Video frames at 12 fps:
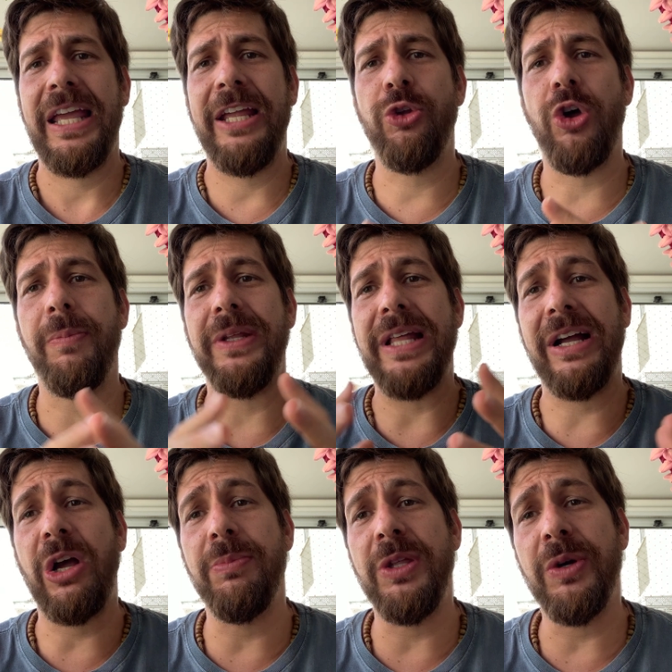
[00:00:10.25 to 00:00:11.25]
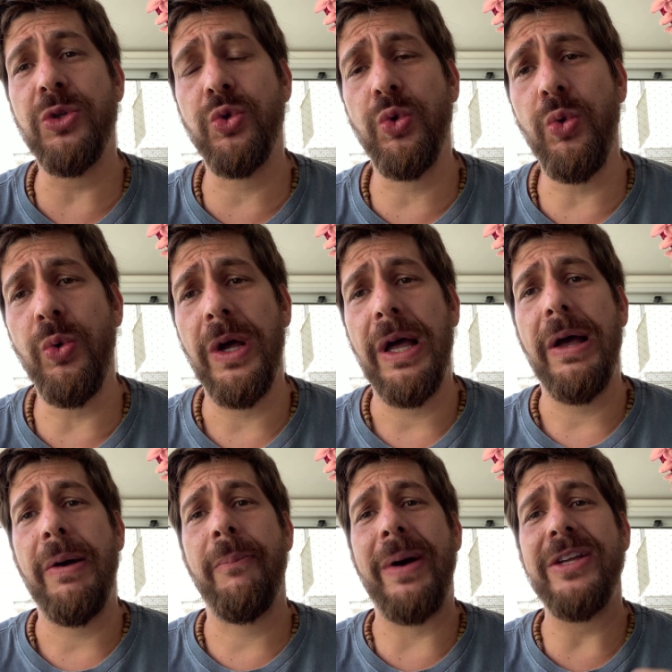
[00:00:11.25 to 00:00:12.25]
Em nome da Caminho Azul,
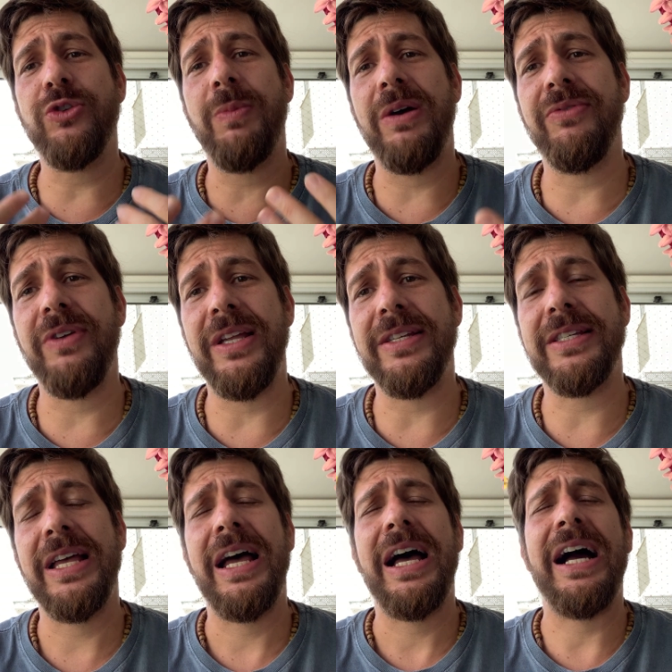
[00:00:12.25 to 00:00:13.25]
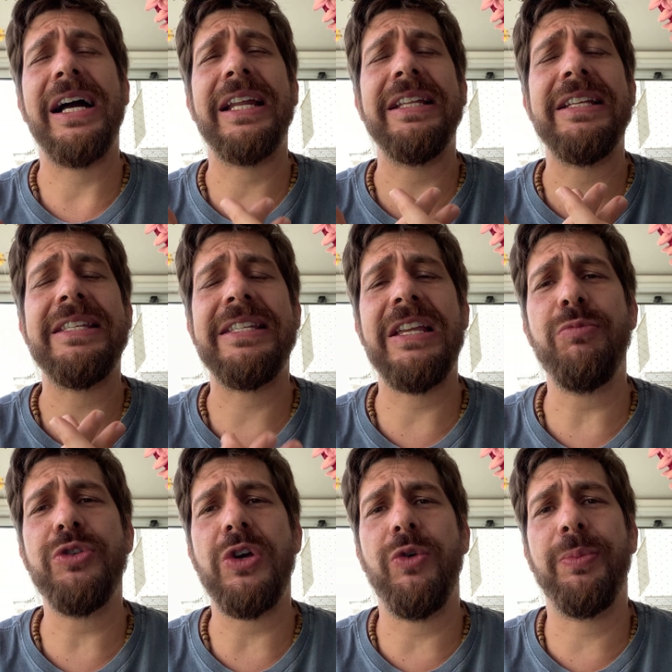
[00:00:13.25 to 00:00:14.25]
mais uma vez
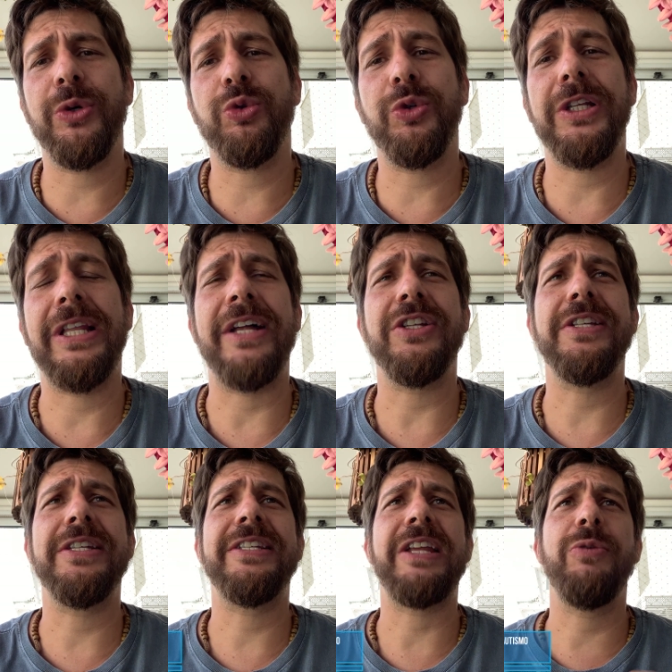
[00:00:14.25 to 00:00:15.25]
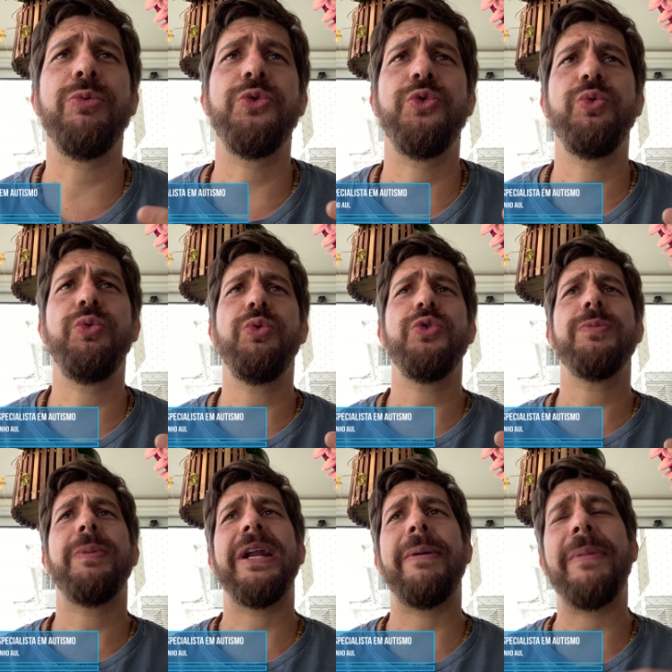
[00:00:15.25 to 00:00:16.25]
agradecemos a oportunidade de estarmos juntos
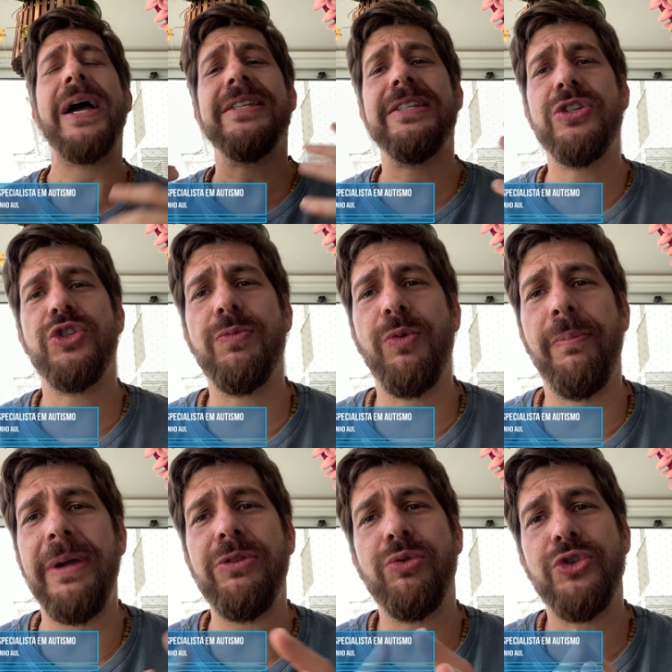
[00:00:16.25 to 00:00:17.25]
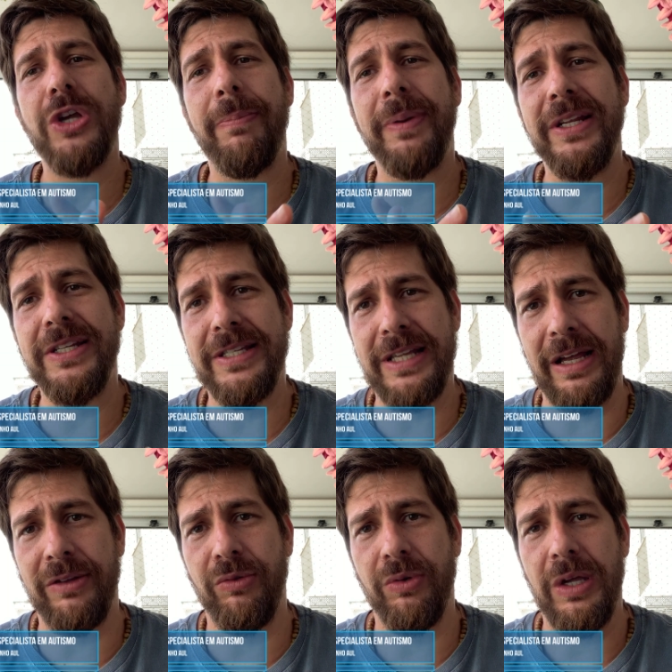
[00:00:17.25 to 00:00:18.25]
para mais este momento de
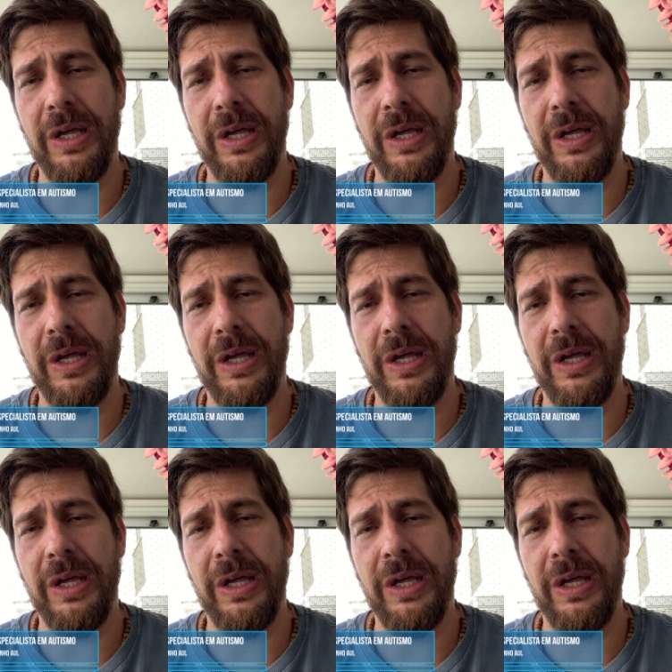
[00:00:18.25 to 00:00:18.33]
aprendizado,